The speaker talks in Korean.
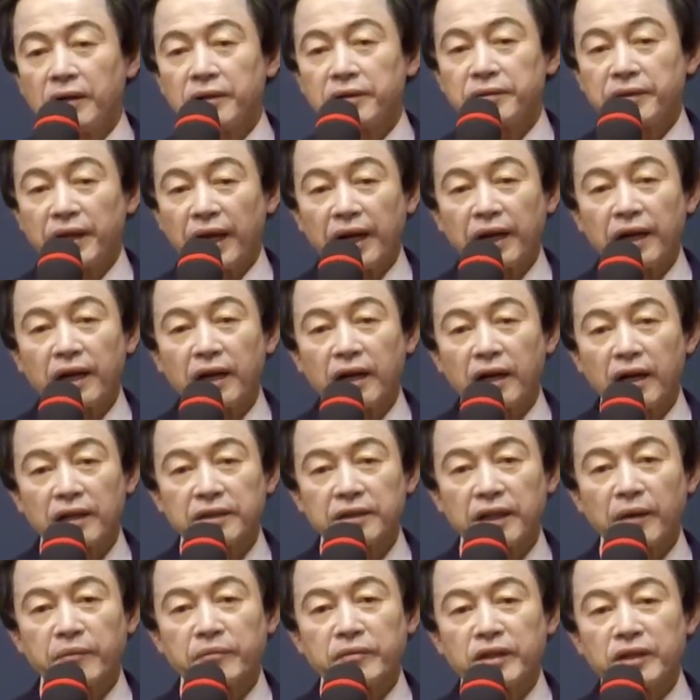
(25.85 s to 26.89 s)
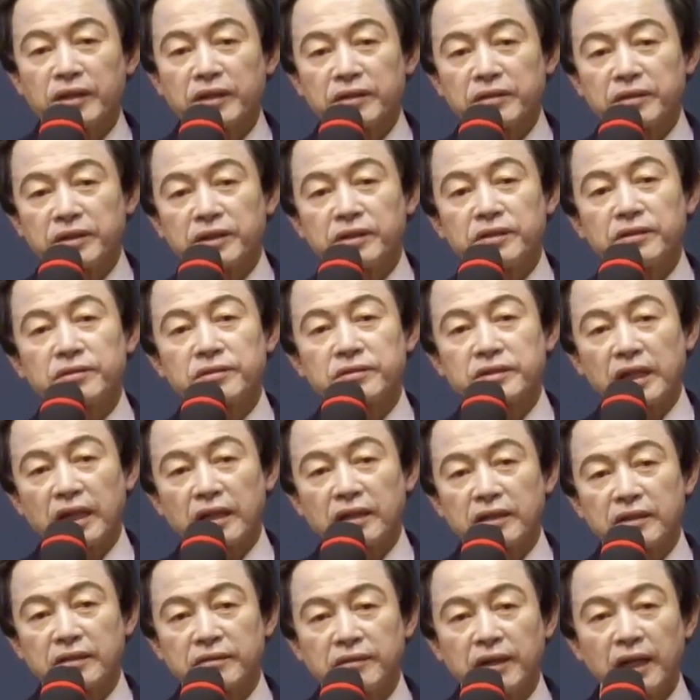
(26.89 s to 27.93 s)
내가 남기는 이
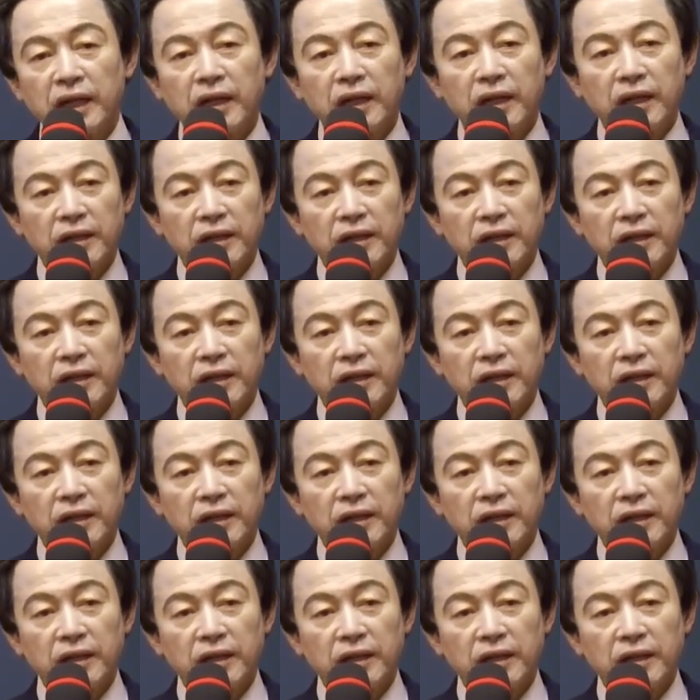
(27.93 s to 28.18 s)
유산은